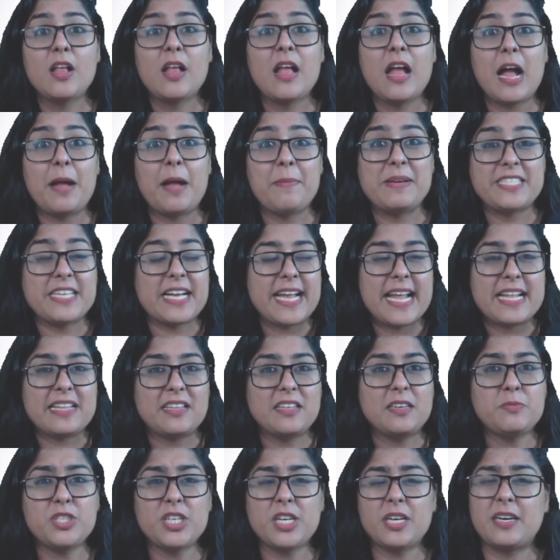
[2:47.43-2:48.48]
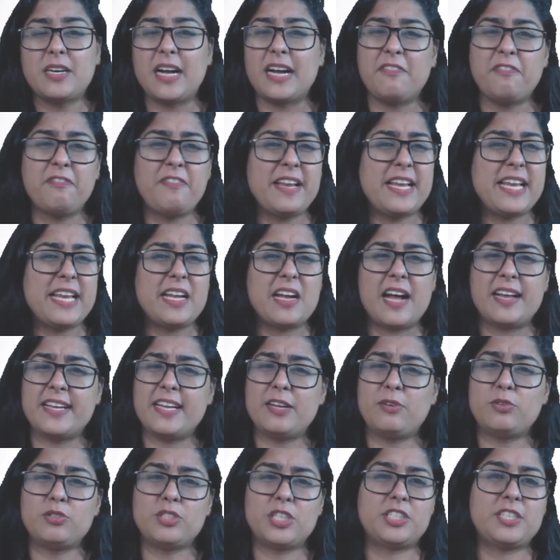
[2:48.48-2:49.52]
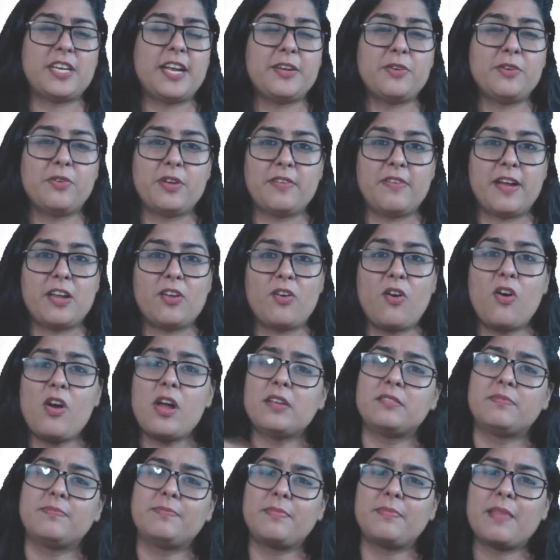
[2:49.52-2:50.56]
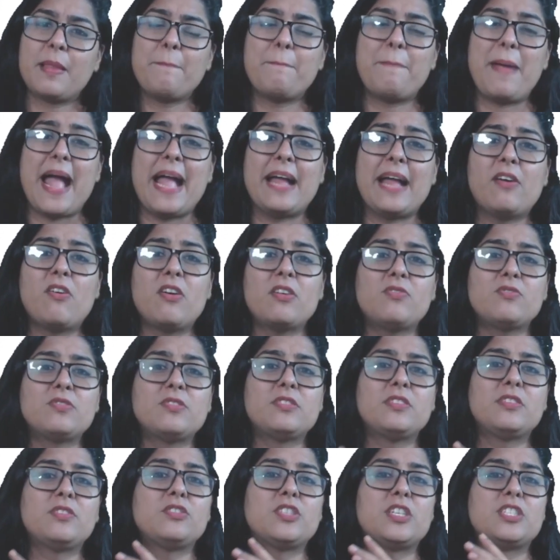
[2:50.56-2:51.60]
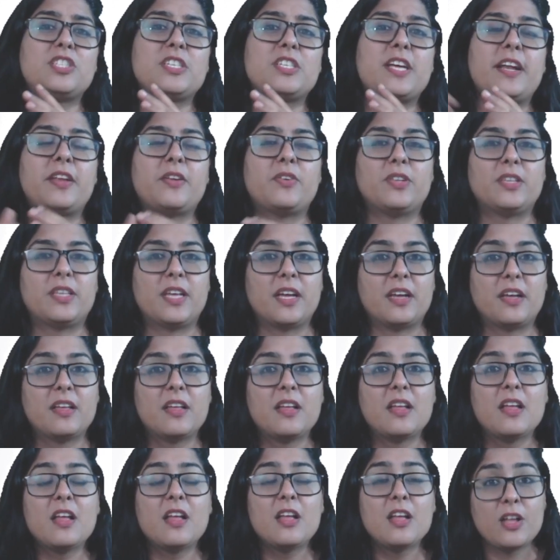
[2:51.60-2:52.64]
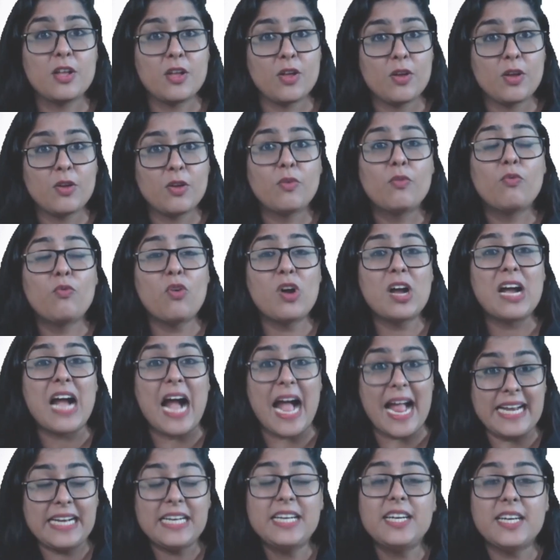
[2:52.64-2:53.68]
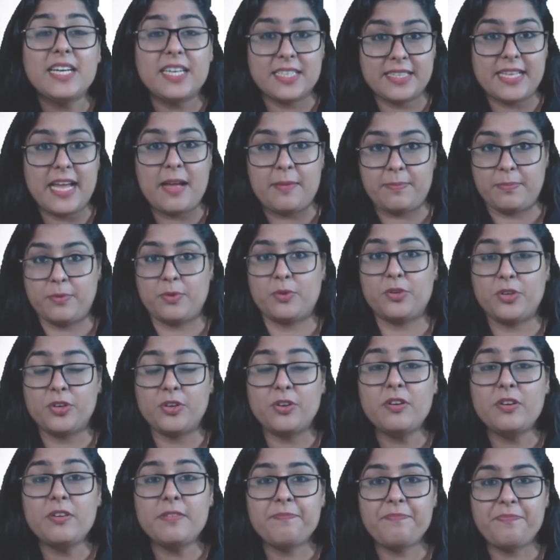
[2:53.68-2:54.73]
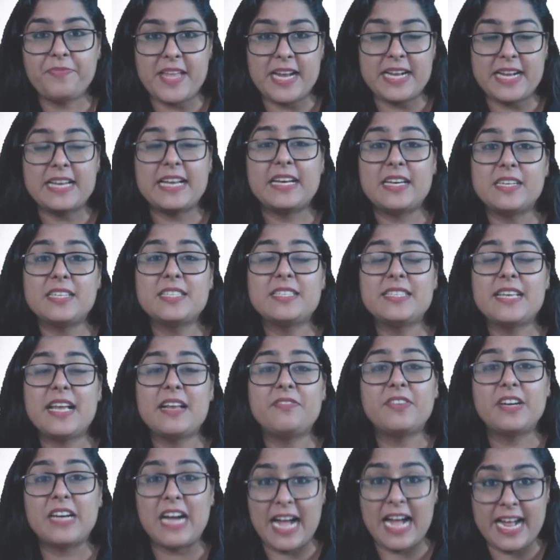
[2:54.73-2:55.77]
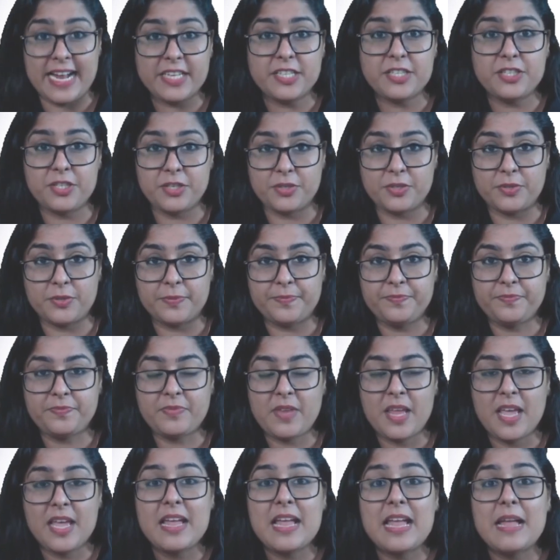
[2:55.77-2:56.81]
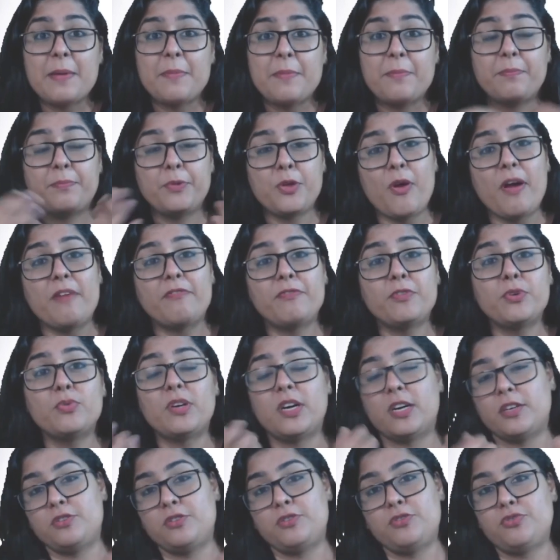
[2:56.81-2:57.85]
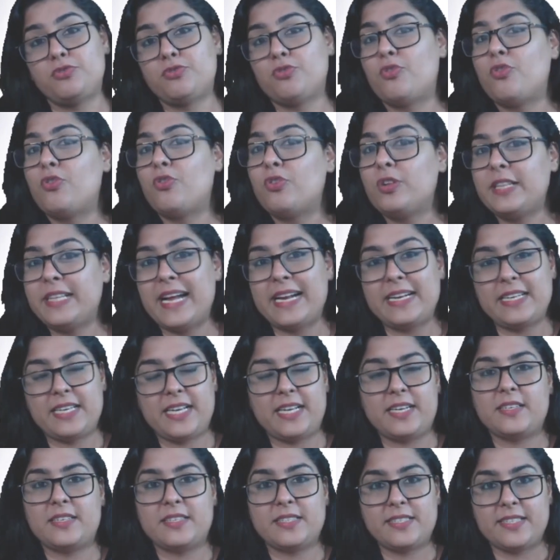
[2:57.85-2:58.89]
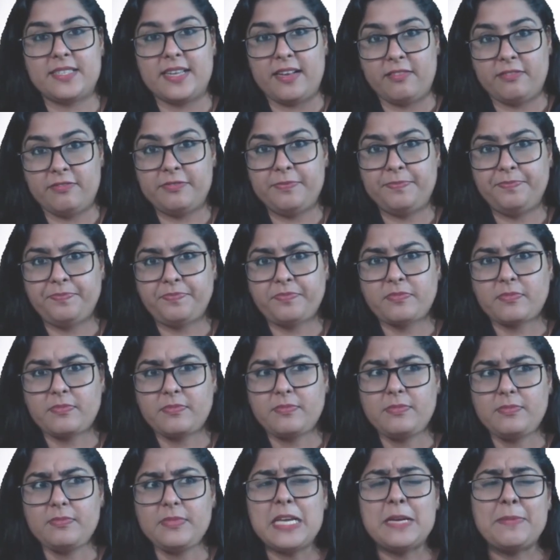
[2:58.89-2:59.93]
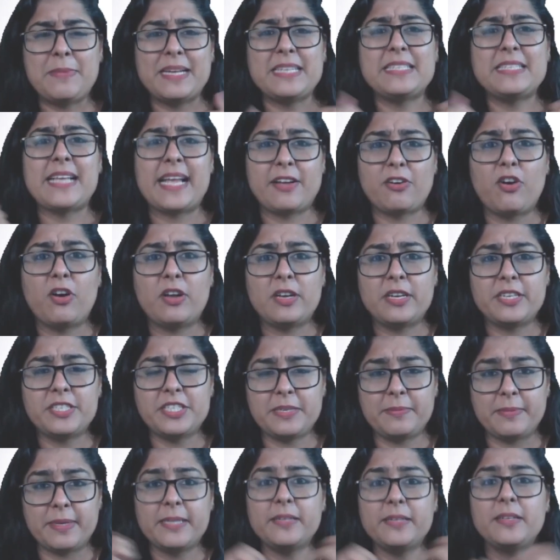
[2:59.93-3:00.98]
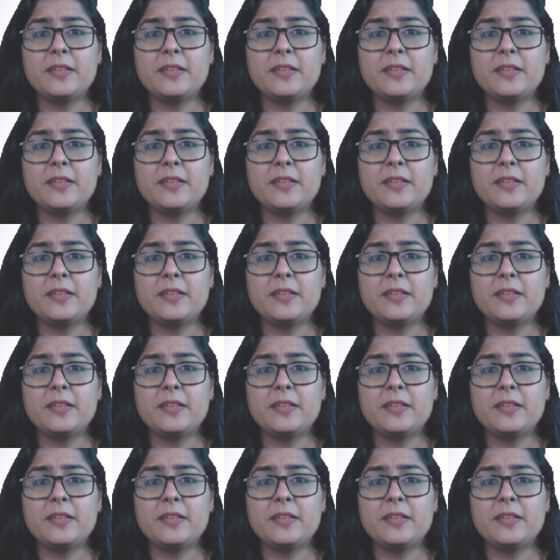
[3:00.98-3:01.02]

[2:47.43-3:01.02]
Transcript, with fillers: हमेशा कहते ना मुझे गट फीलिंग आ रही है कुछ अच्छा नहीं होने वाला और बैंग ऑन उस दिन कुछ अच्छा नहीं होता वो गाइड करता है आपको यू नो दैट इनर सेल्फ गाइड्स यू यू हैव टू कंट्रोल दैट इनर सेल्फ हमारी साइकोलॉजी में